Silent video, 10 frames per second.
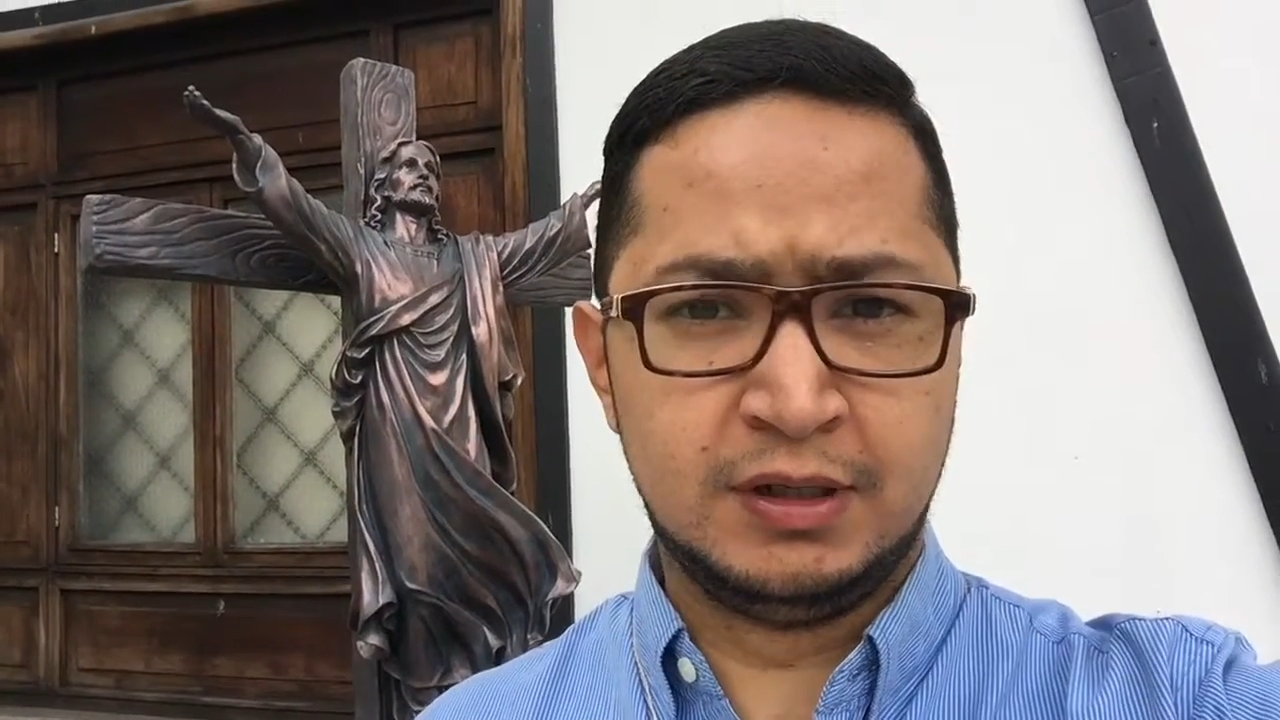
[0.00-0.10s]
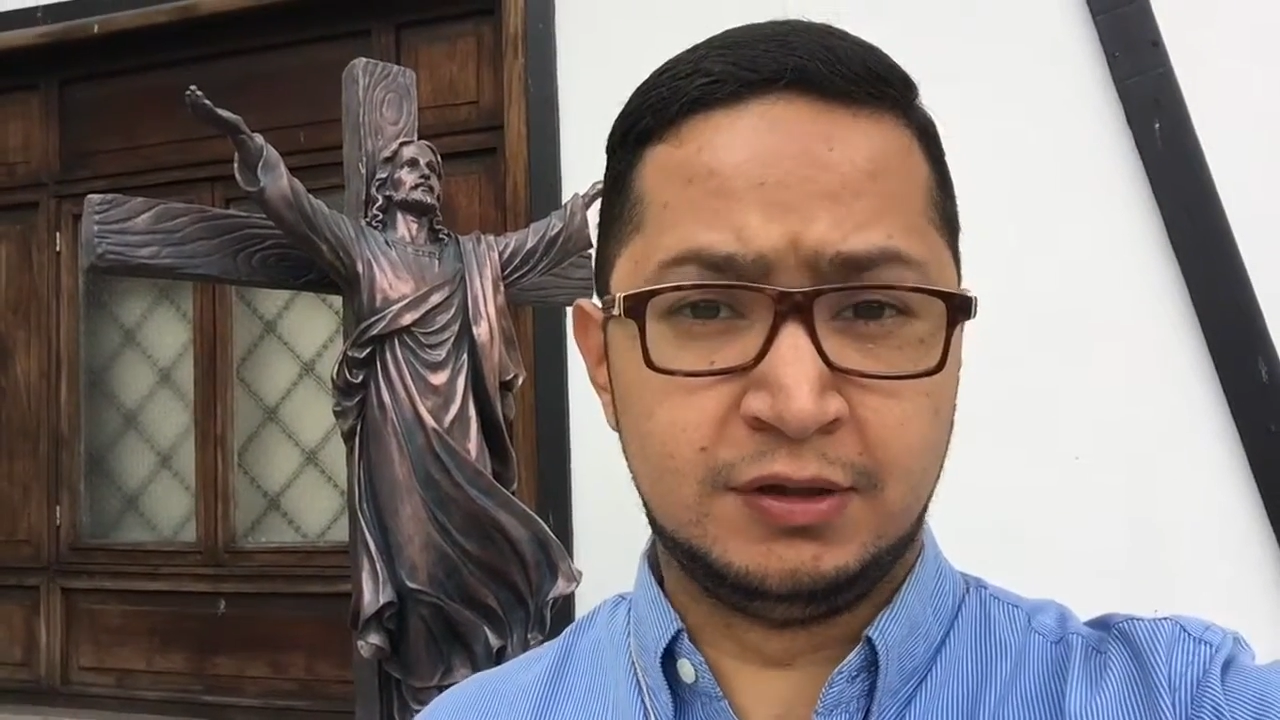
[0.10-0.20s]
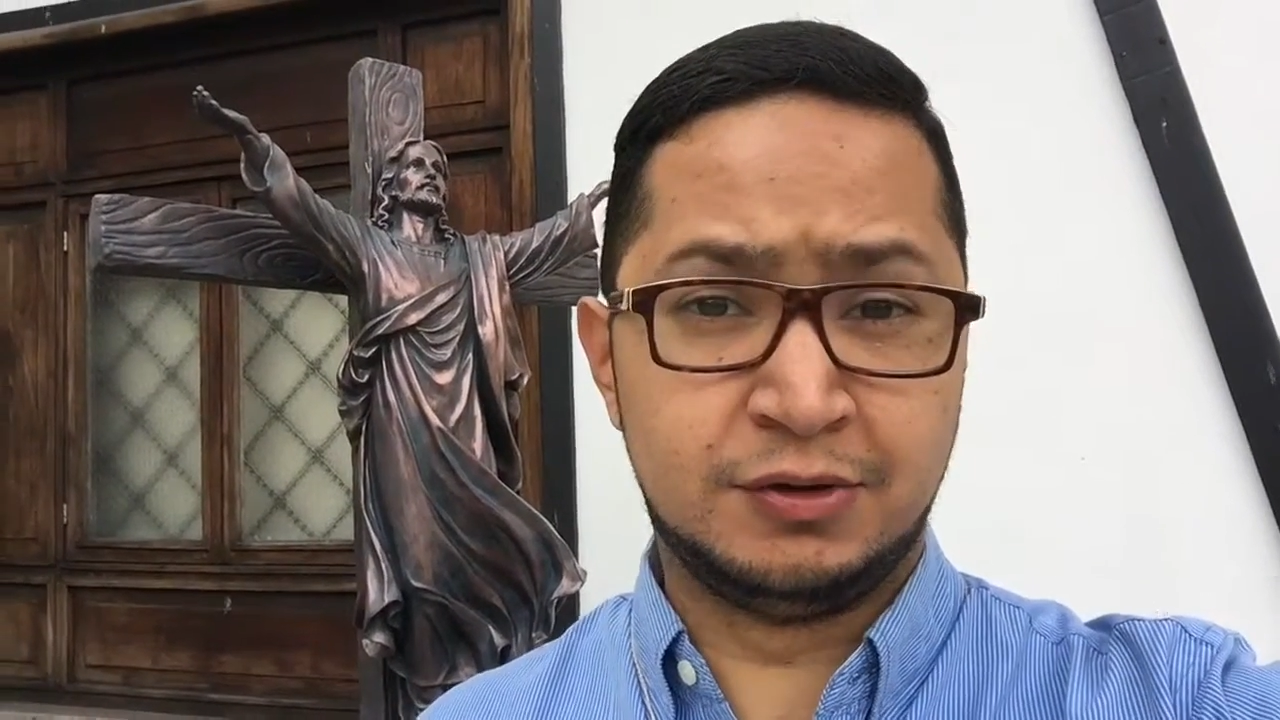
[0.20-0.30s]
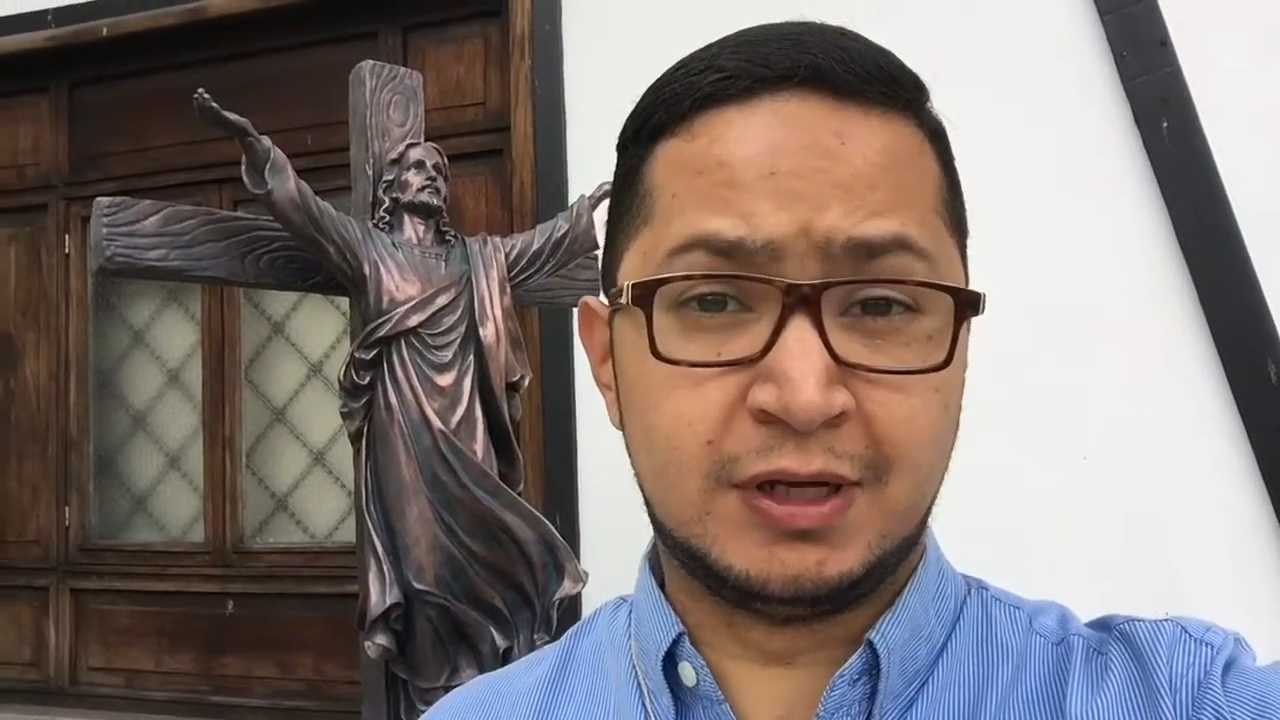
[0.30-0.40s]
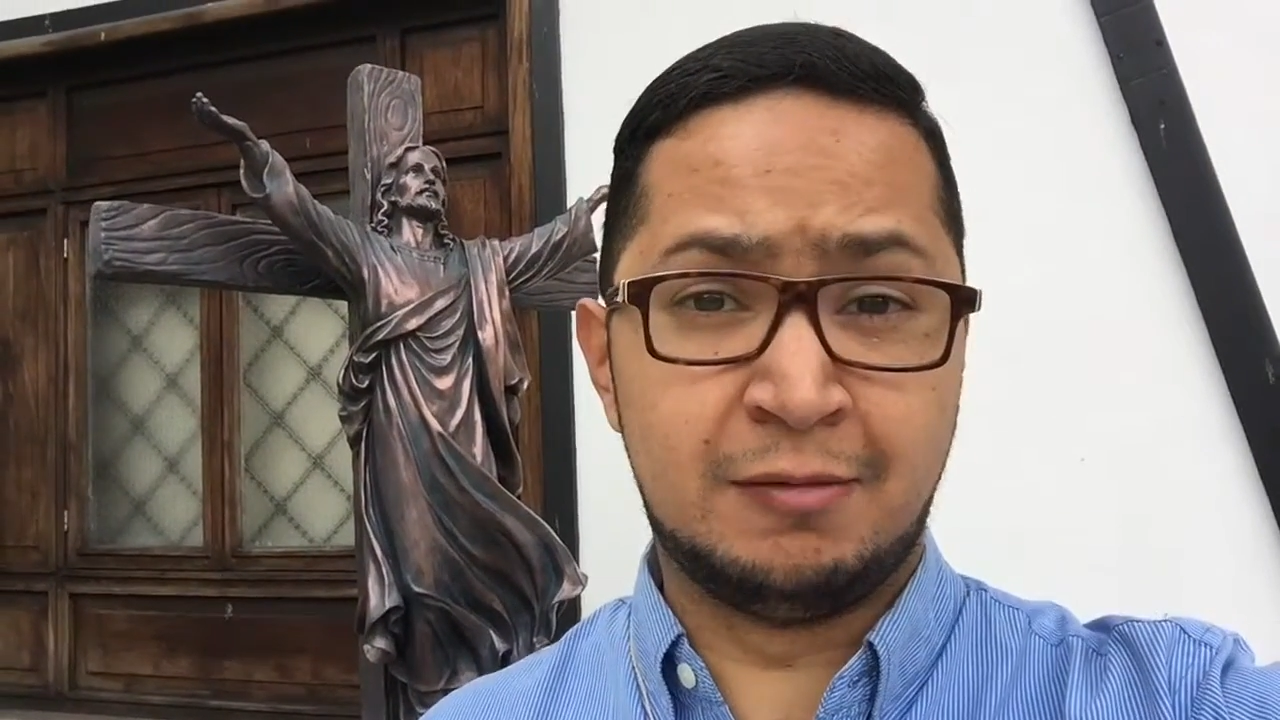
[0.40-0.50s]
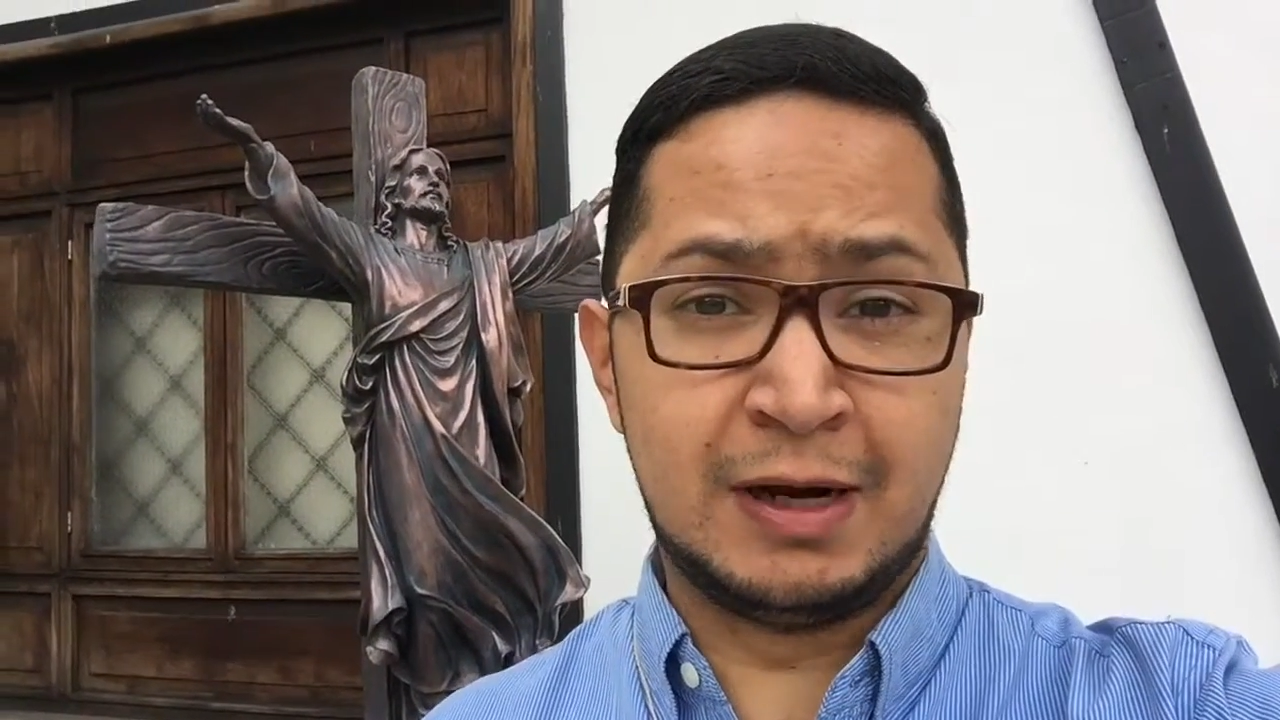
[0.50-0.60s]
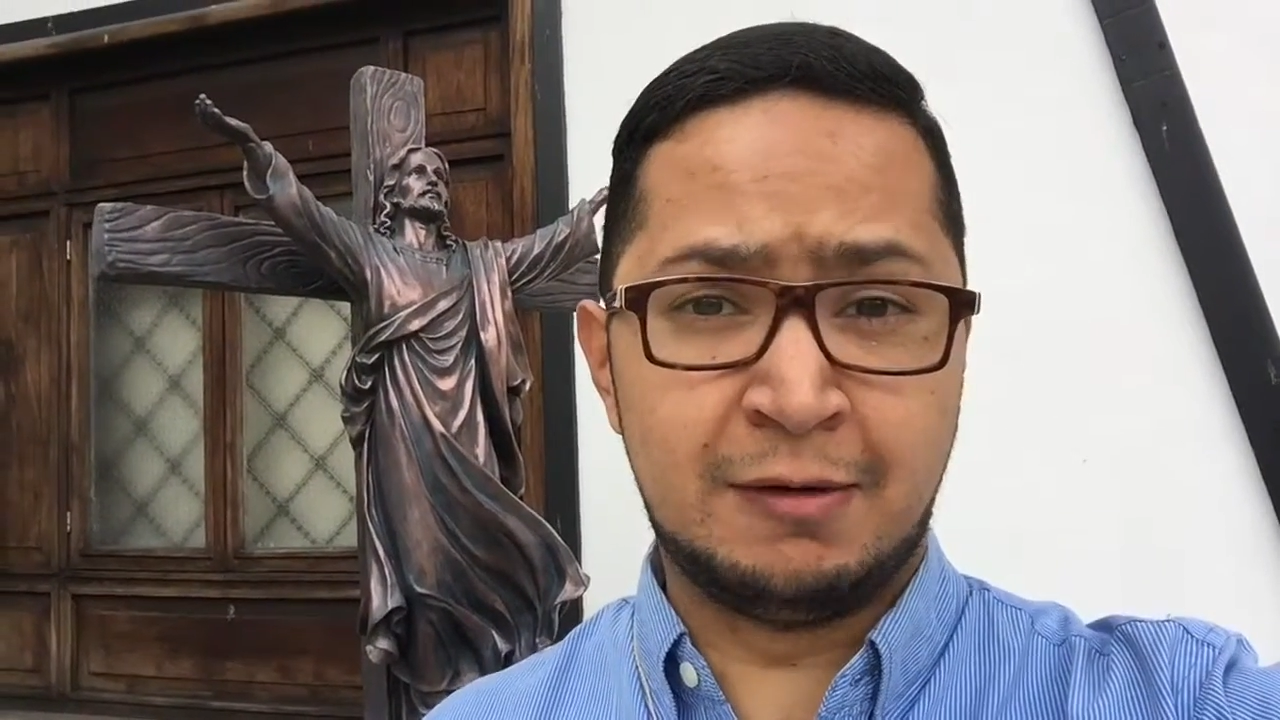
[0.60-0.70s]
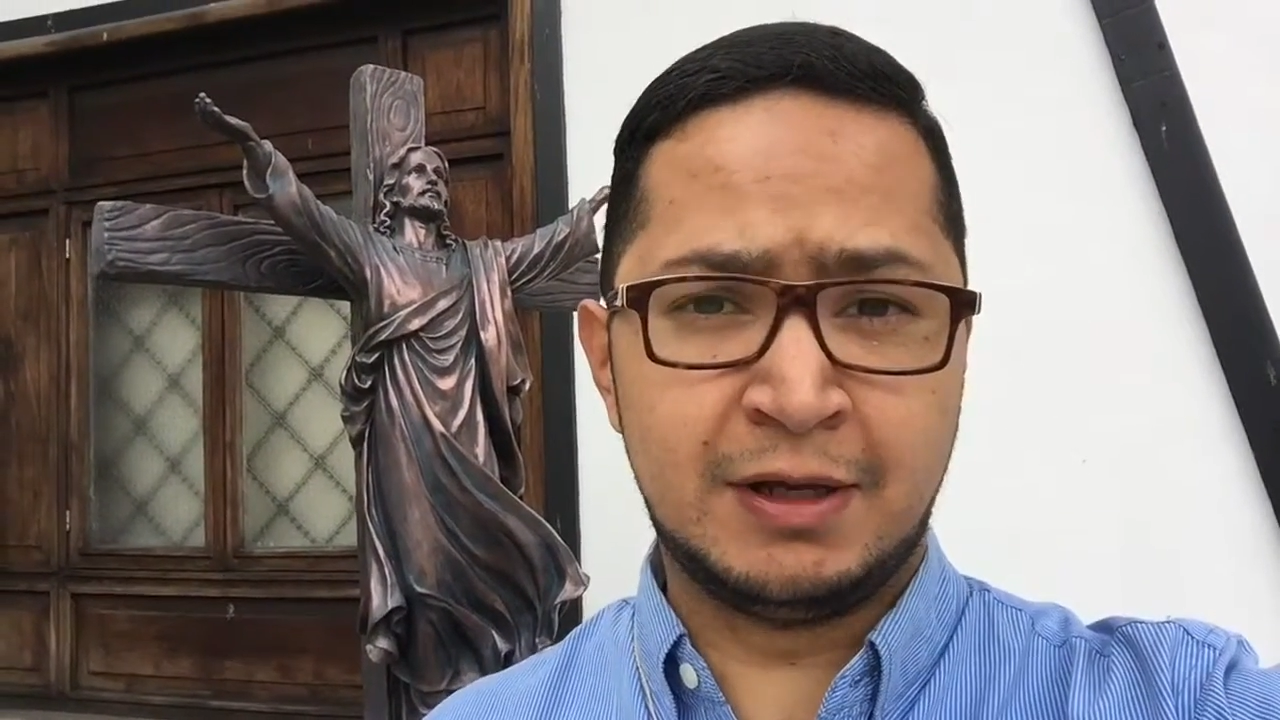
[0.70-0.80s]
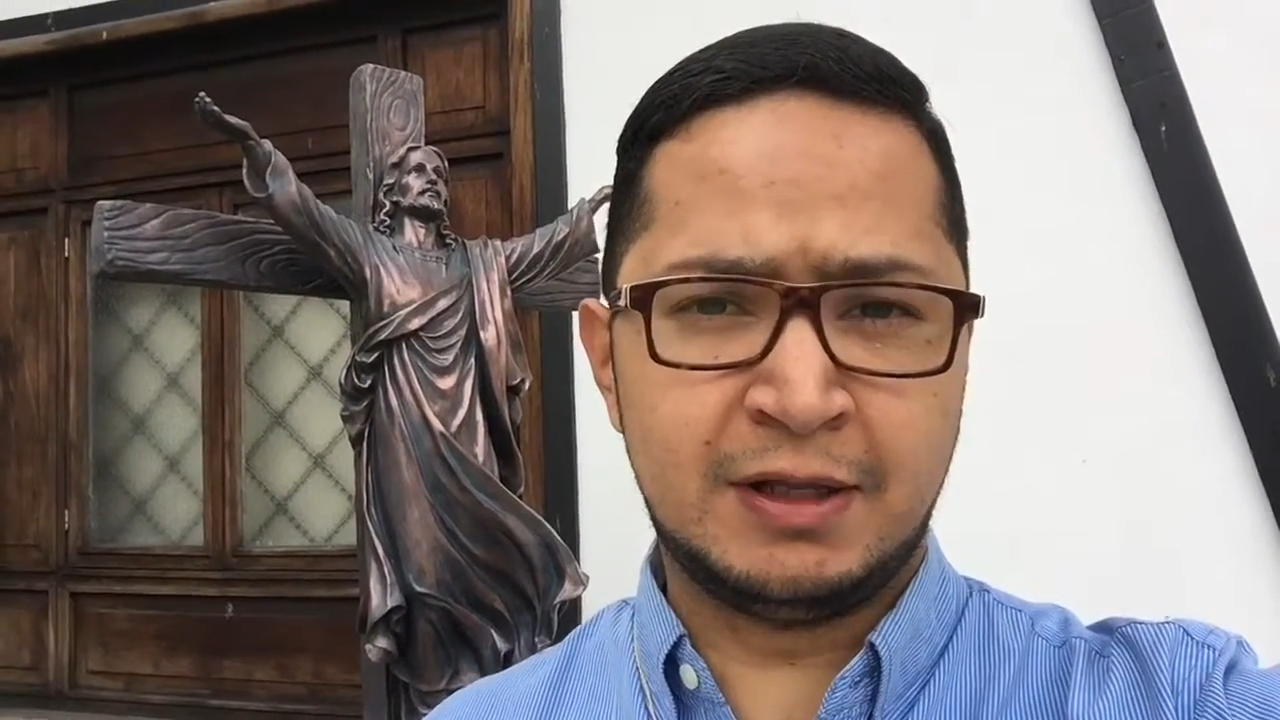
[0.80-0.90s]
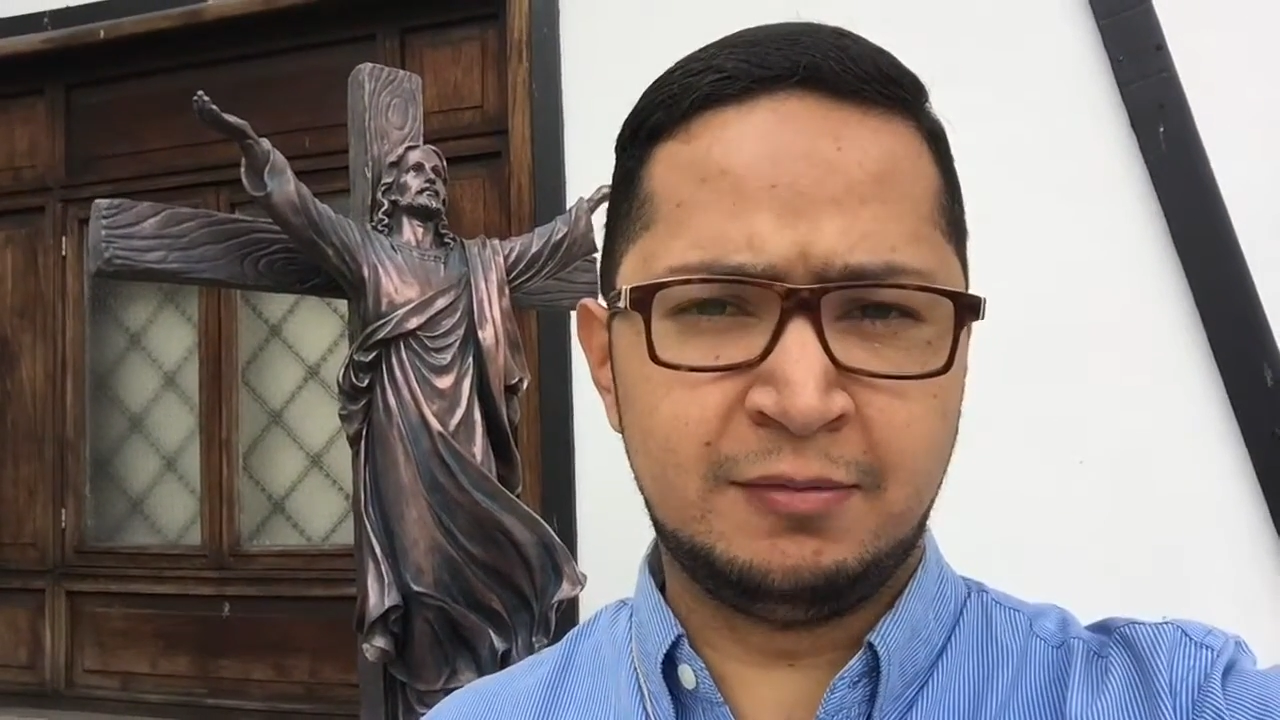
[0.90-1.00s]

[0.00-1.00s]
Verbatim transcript: Se nos hablaba